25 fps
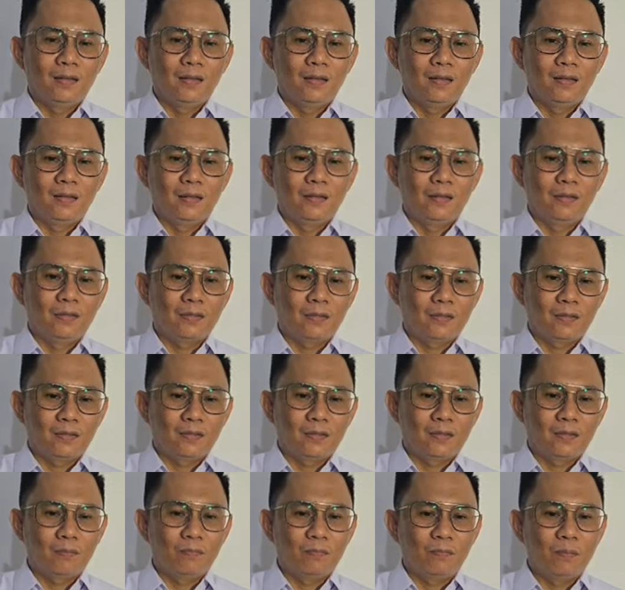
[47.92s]
eh,
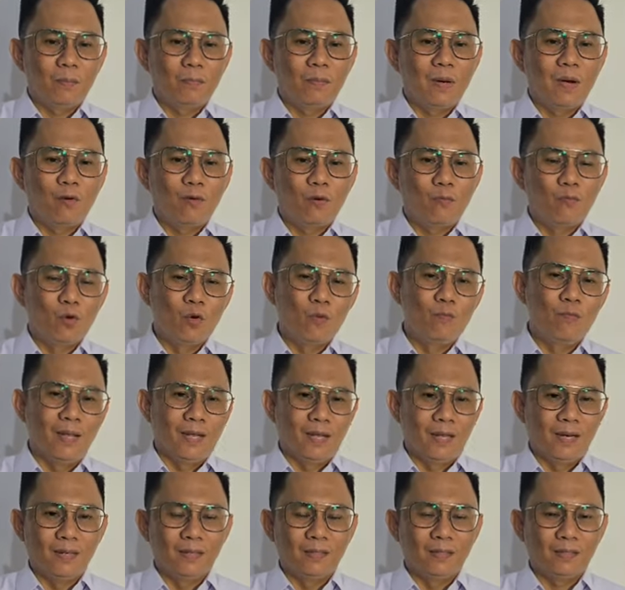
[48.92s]
membawa
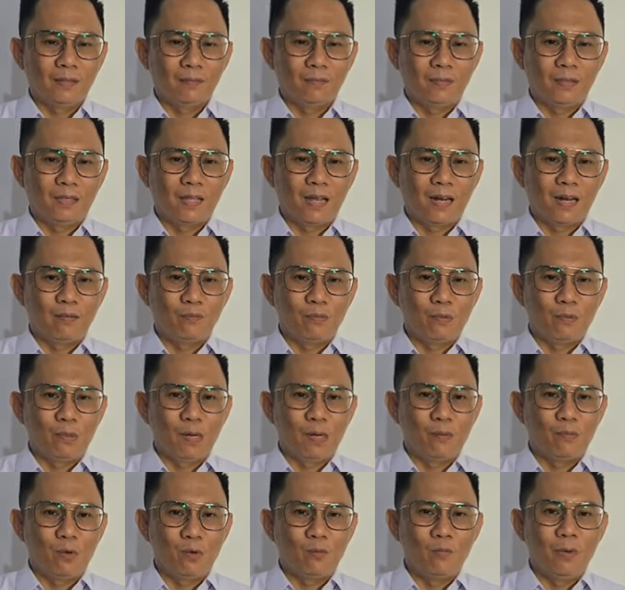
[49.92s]
mobil, sementara
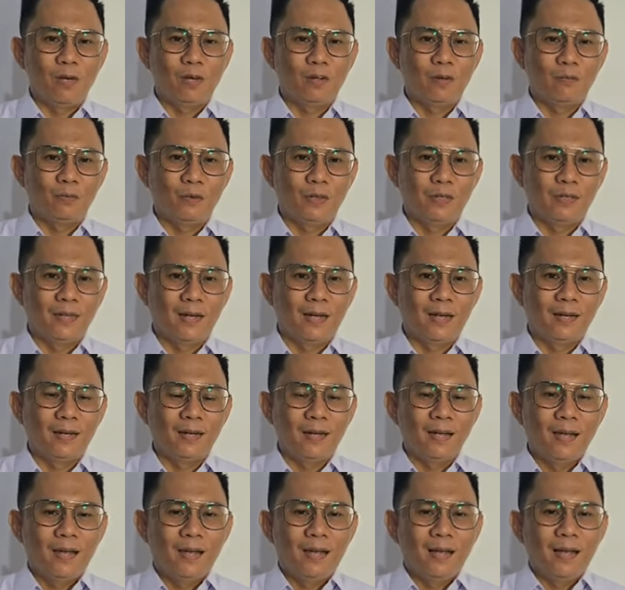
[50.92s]
membawa mobil
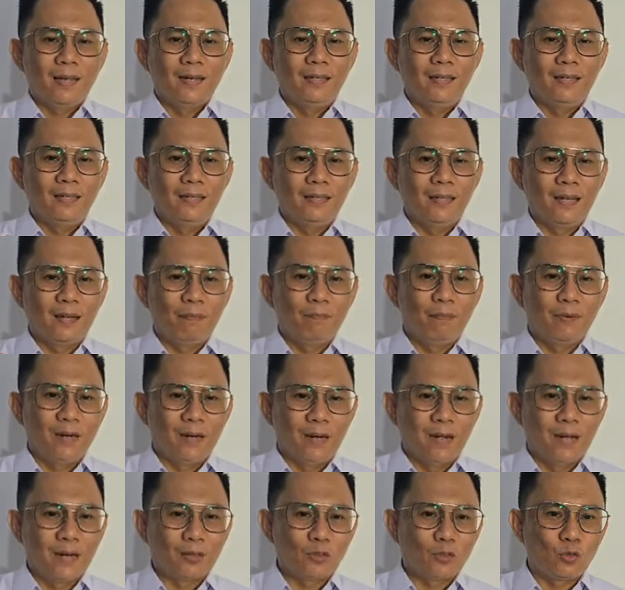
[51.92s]
kemudian dia
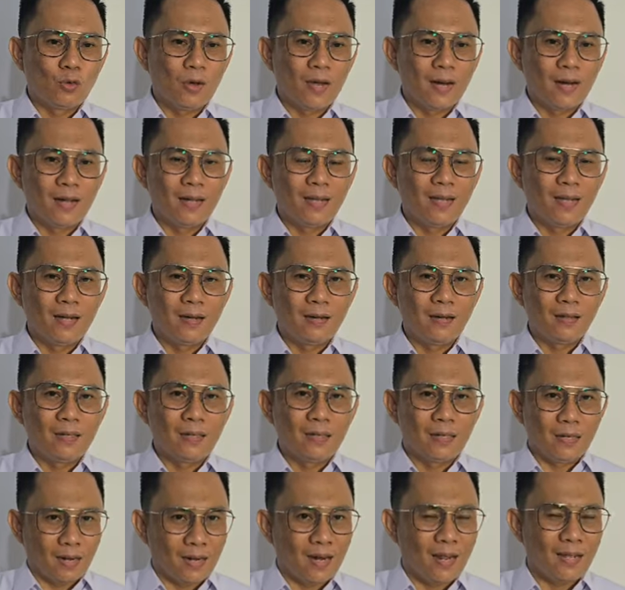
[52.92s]
mendengar suara yang
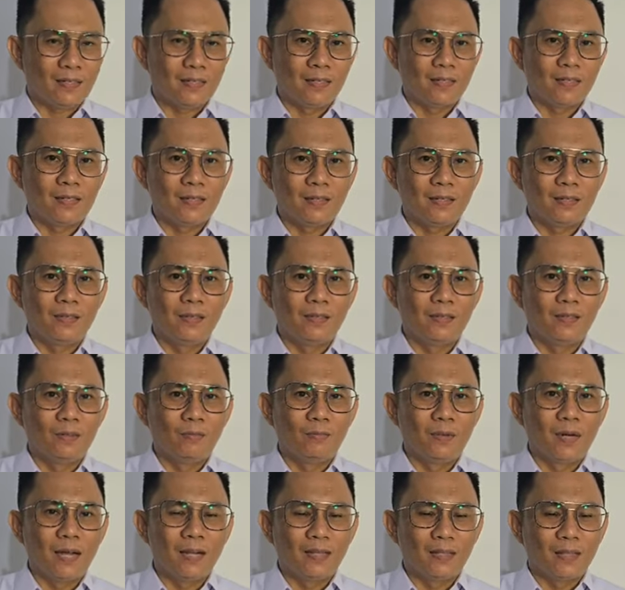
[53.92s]
keras gitu
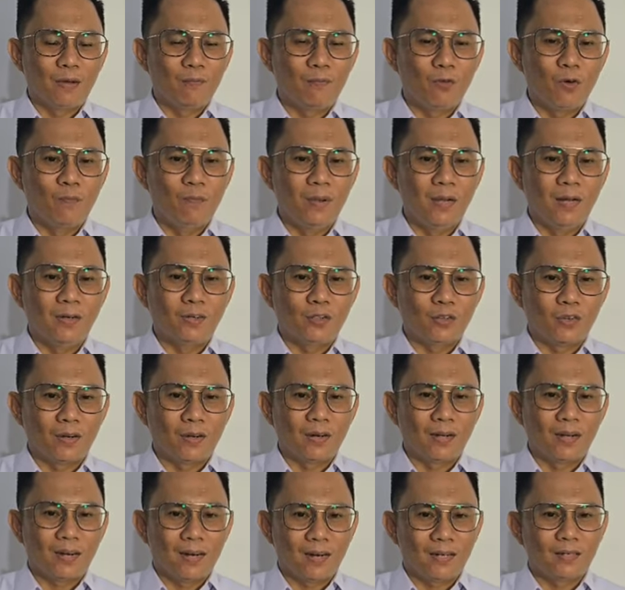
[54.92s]
menghantam mobil,
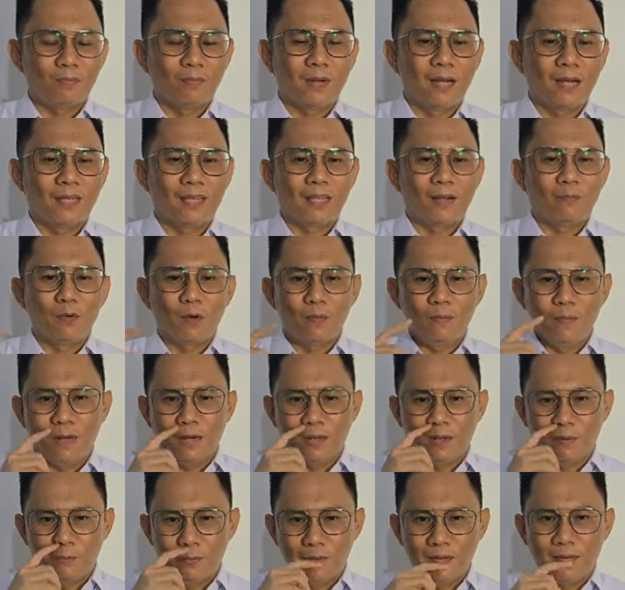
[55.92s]
suara keras menghantam
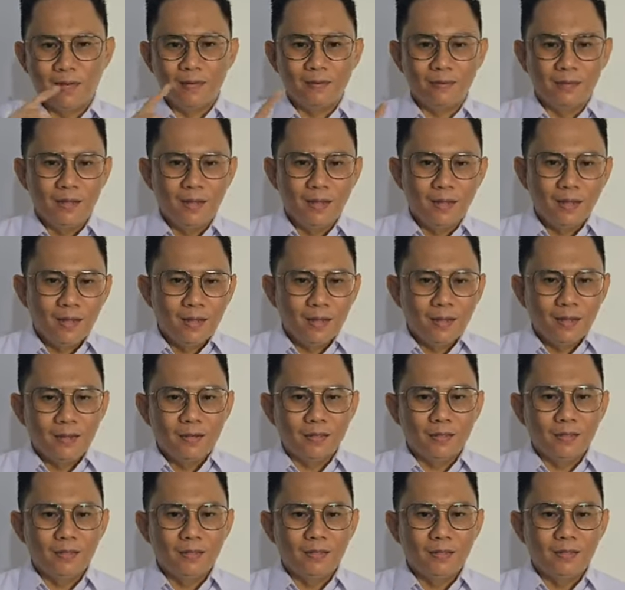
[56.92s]
mobil. Kemudian
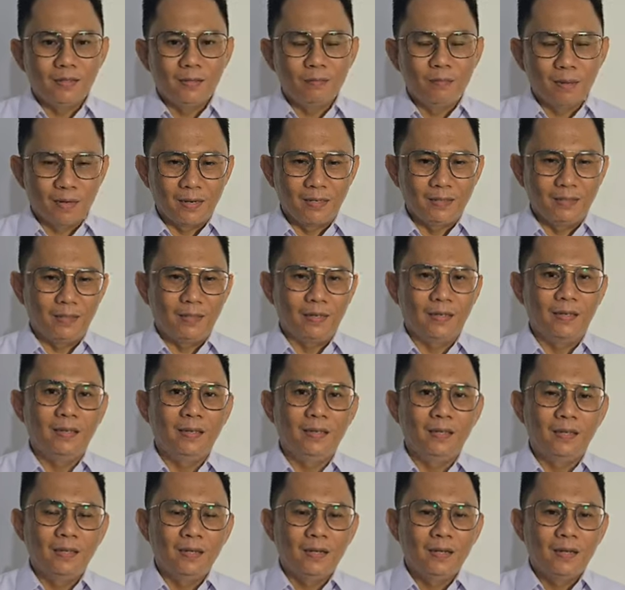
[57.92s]
e,
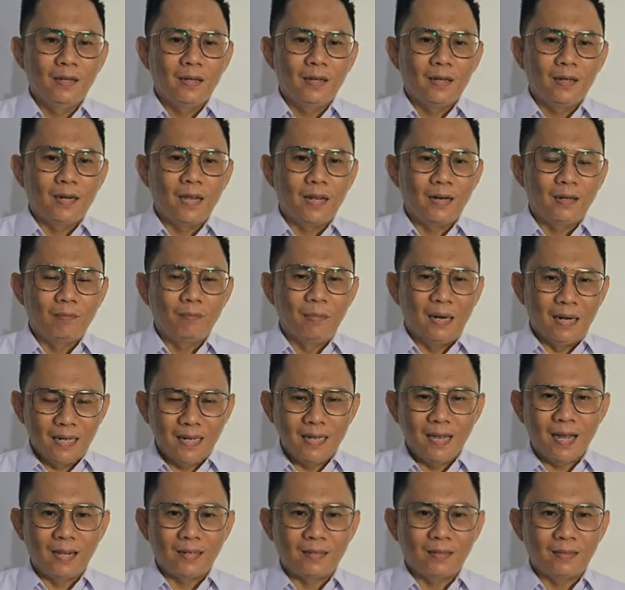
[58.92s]
berhenti dan
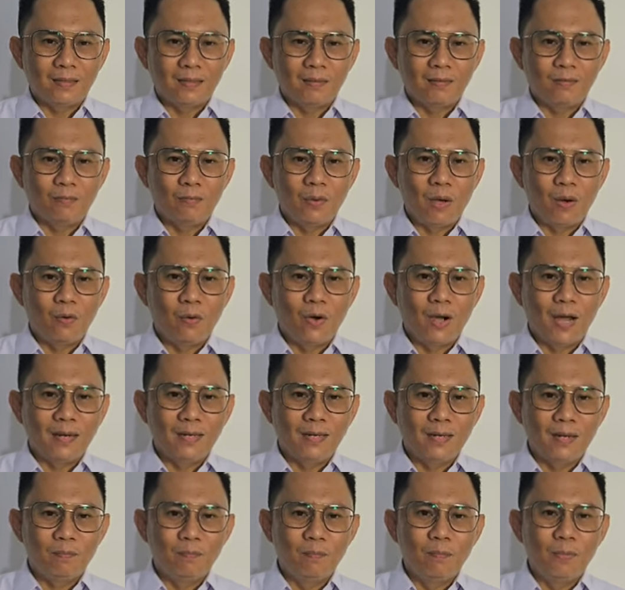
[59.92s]
melihat bahwa
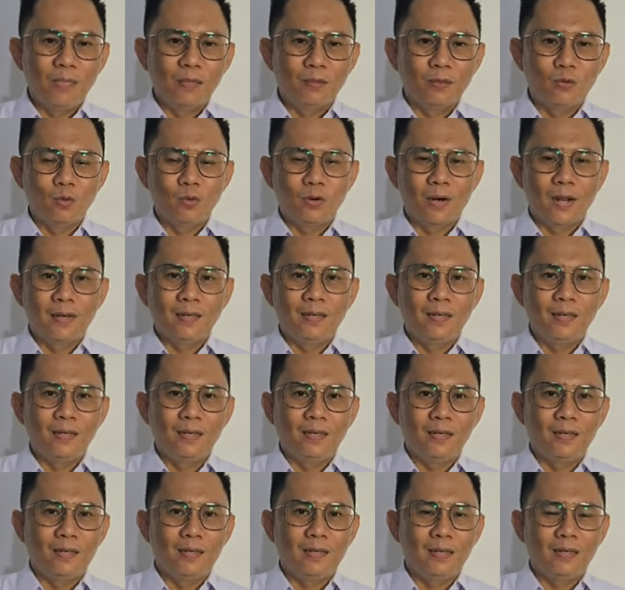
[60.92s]
ada benturan
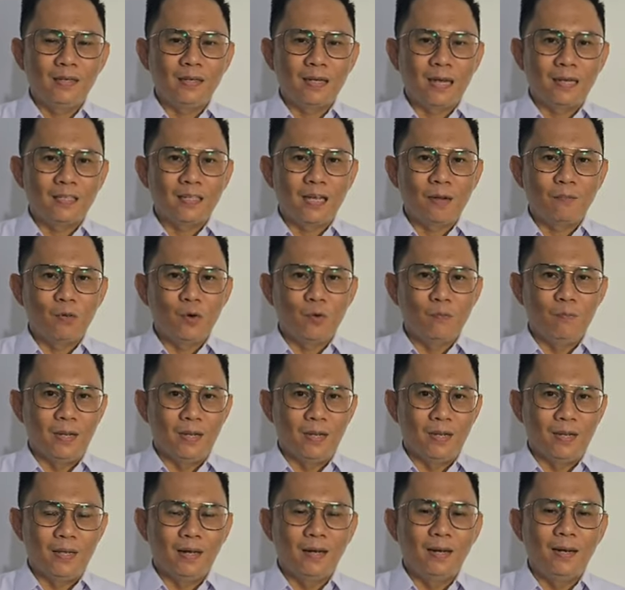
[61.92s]
di kaca
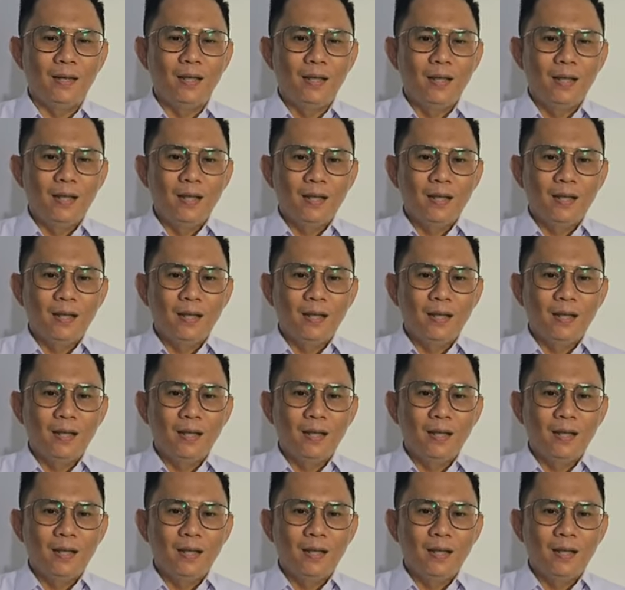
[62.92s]
mobil.